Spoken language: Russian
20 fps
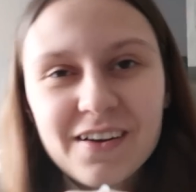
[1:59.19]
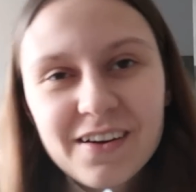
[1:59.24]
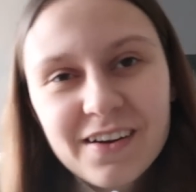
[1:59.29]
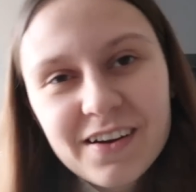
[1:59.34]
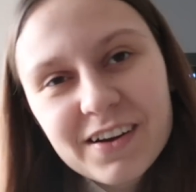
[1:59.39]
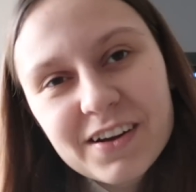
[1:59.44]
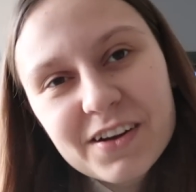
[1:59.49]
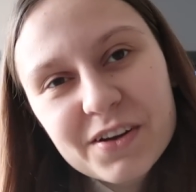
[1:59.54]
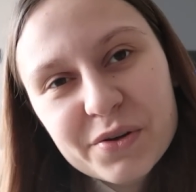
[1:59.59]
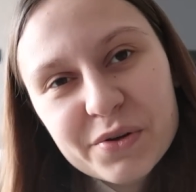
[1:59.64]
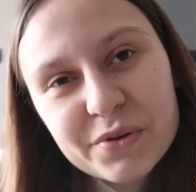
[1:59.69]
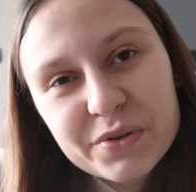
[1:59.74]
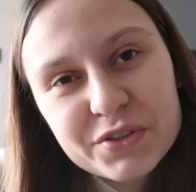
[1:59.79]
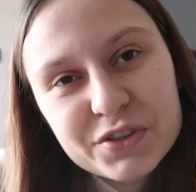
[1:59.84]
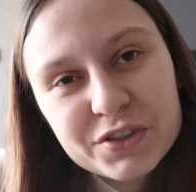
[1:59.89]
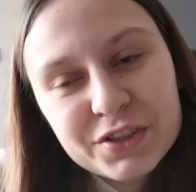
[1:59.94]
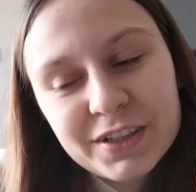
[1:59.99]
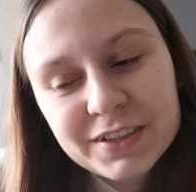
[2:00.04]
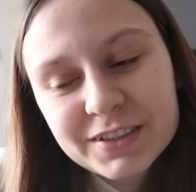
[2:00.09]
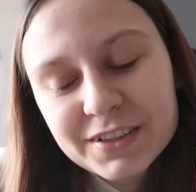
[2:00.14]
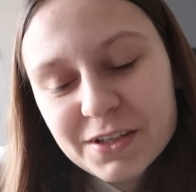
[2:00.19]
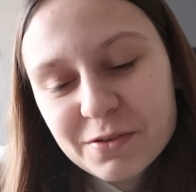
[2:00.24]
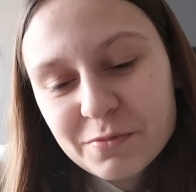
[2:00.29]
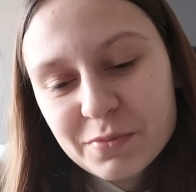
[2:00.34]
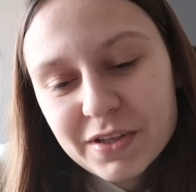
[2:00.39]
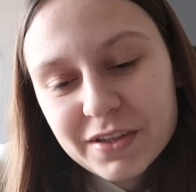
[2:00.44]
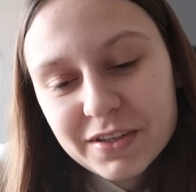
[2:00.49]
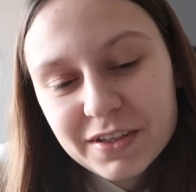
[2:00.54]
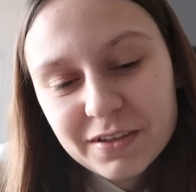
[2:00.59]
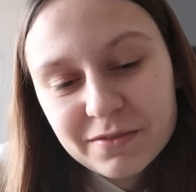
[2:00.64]
А, короче, ладно,
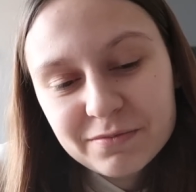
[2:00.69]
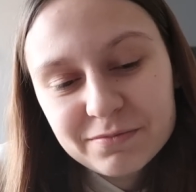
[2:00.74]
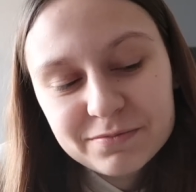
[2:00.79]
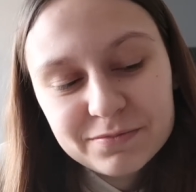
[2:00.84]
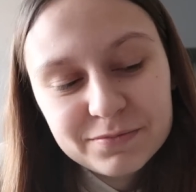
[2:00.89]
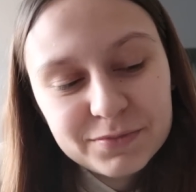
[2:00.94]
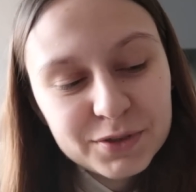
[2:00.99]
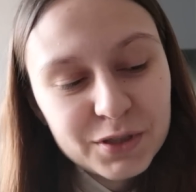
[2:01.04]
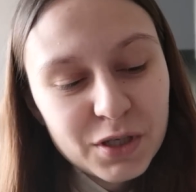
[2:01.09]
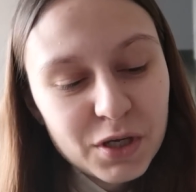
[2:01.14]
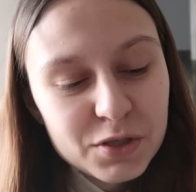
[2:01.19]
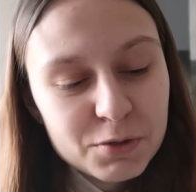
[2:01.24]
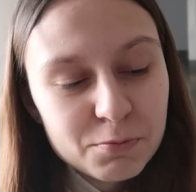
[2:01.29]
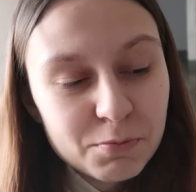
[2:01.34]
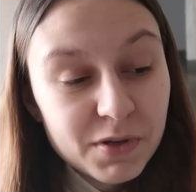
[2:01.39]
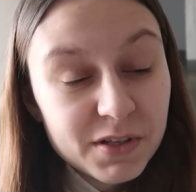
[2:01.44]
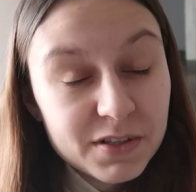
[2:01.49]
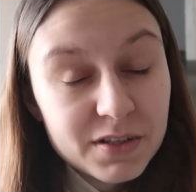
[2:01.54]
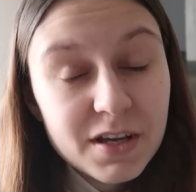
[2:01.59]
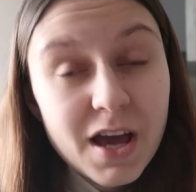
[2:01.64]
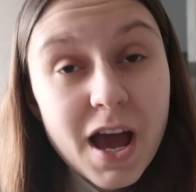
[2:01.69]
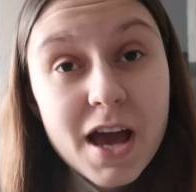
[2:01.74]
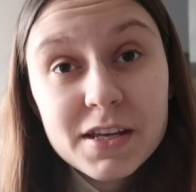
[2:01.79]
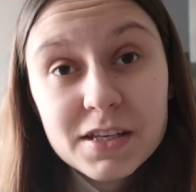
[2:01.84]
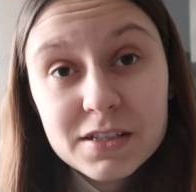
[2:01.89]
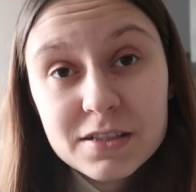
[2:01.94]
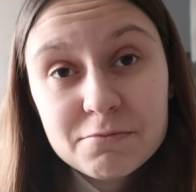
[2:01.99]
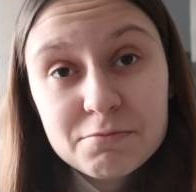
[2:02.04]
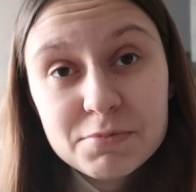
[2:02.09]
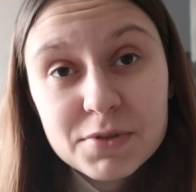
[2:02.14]
ребятки. Пытаюсь... А,
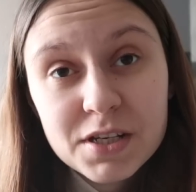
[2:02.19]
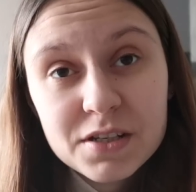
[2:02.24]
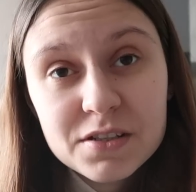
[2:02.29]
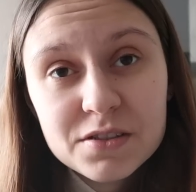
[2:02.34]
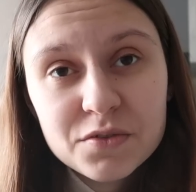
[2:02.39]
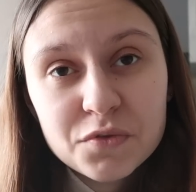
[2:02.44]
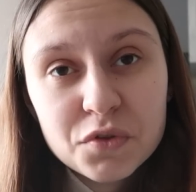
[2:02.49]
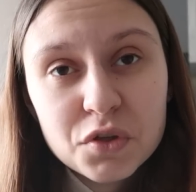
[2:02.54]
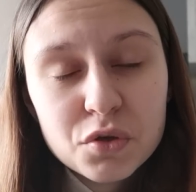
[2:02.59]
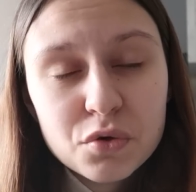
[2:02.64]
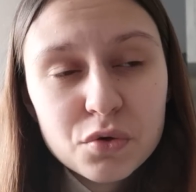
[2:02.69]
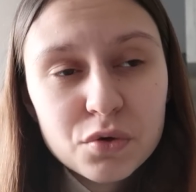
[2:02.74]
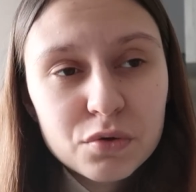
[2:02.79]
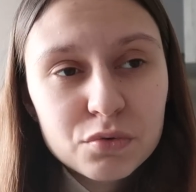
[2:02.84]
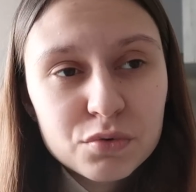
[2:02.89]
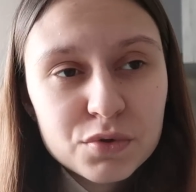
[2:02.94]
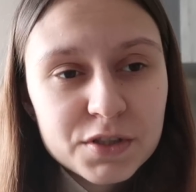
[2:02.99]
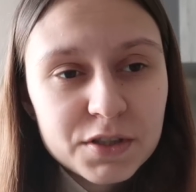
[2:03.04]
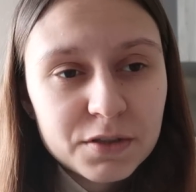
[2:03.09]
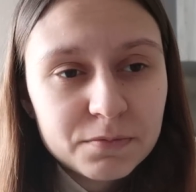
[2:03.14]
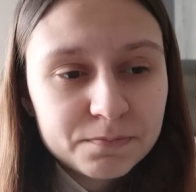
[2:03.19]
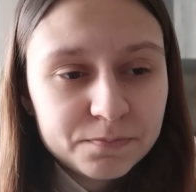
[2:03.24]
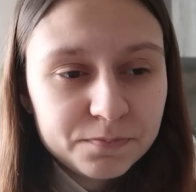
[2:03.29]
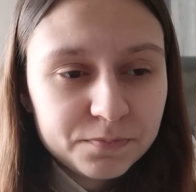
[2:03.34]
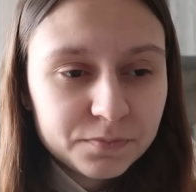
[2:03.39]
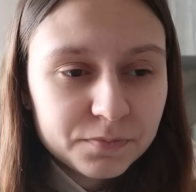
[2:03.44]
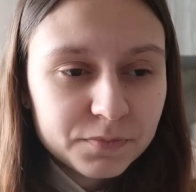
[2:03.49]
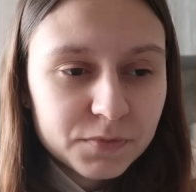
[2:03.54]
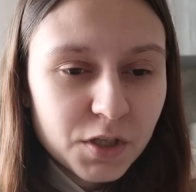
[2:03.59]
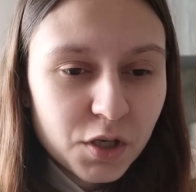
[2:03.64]
я записалась на второе УЗИ.
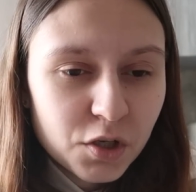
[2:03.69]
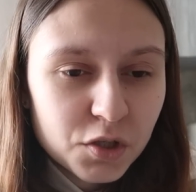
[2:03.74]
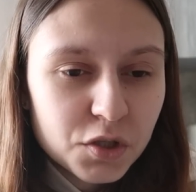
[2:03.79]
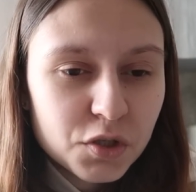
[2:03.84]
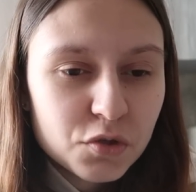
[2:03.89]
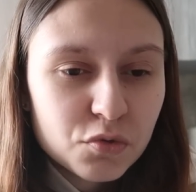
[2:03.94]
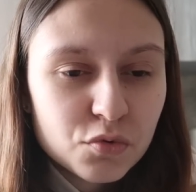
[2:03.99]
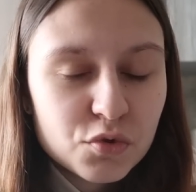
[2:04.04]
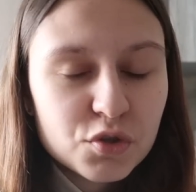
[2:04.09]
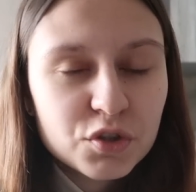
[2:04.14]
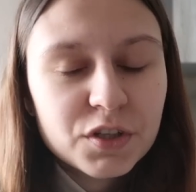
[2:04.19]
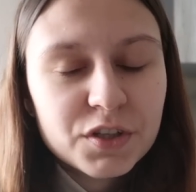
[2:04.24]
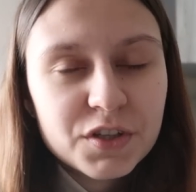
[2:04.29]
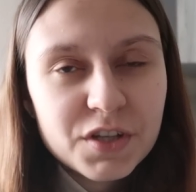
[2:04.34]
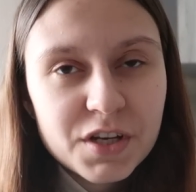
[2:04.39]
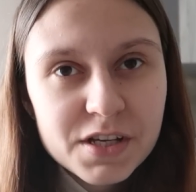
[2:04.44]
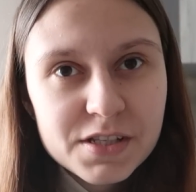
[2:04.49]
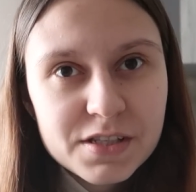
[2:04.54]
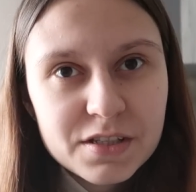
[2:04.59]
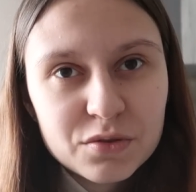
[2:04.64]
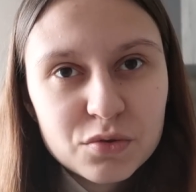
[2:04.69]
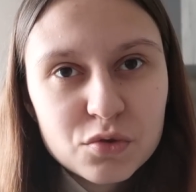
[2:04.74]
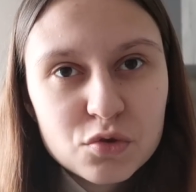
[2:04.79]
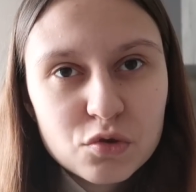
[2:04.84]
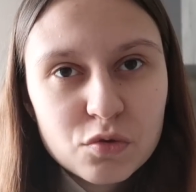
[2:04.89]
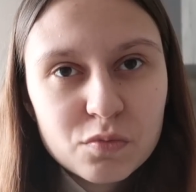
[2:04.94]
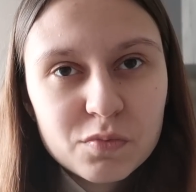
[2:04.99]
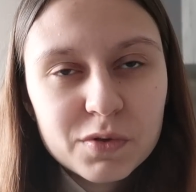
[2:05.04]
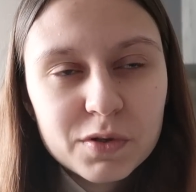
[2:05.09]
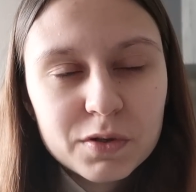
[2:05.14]
Точнее, даже уже на третье, но
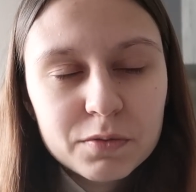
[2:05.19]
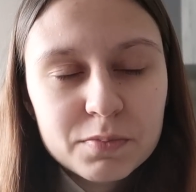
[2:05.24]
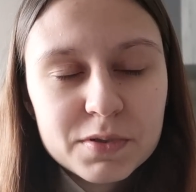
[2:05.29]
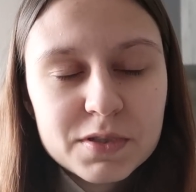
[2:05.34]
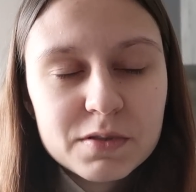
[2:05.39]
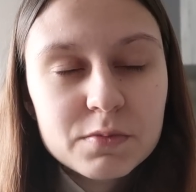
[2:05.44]
чтобы